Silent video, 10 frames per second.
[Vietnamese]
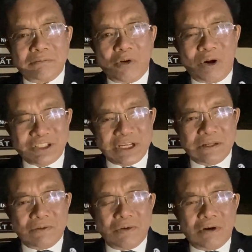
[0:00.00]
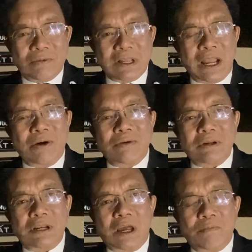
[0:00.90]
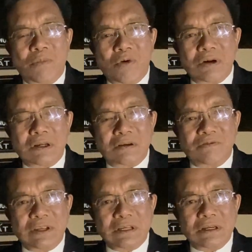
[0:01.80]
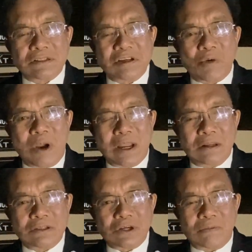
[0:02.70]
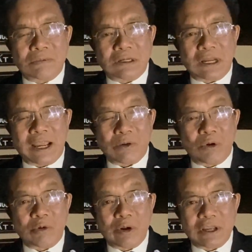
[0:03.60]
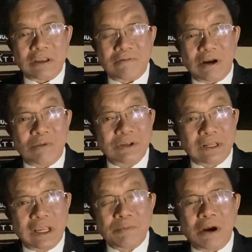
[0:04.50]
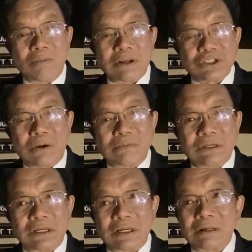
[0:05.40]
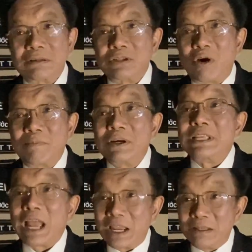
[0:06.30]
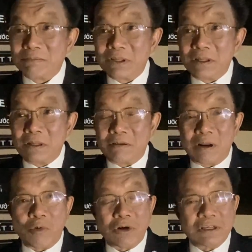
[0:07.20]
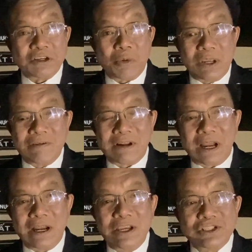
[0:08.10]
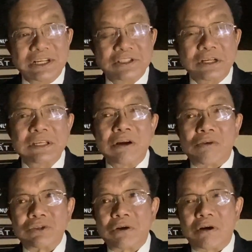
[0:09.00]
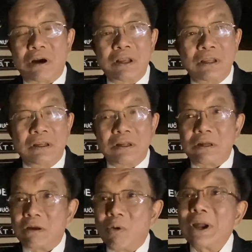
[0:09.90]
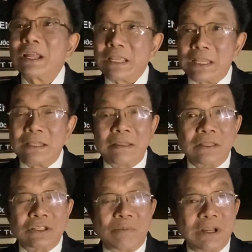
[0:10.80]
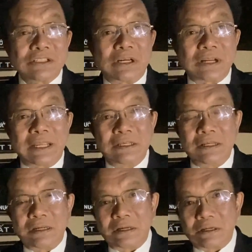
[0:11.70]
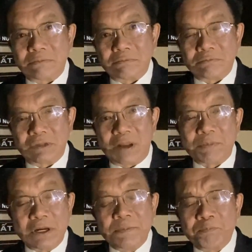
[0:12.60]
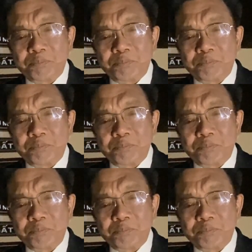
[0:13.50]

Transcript: quá trình của ông Cao là một vị sĩ quan trong Hải quân Hoa Kỳ, và không những thế mà ông lại trong nhóm người nhái, là một người chỉ huy và đã hy sinh rất nhiều cho Hoa Kỳ trong các trận đánh khắp nơi.